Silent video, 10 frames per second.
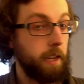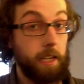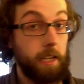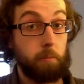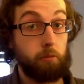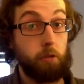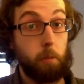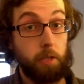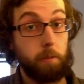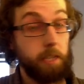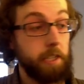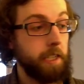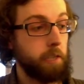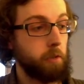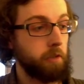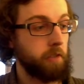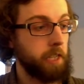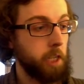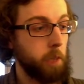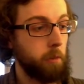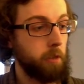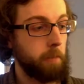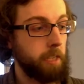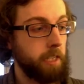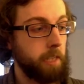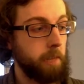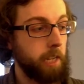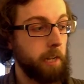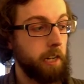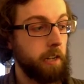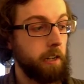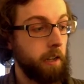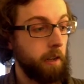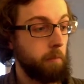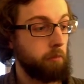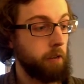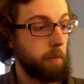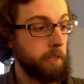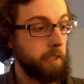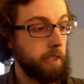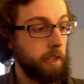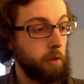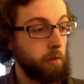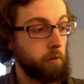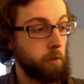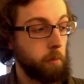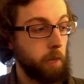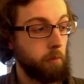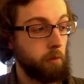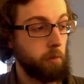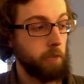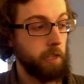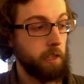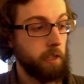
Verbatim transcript: Et là, j'ai plusieurs possibilités. Soit je vais directement déplacer ma caméra pour la placer là où je veux près de mon objet.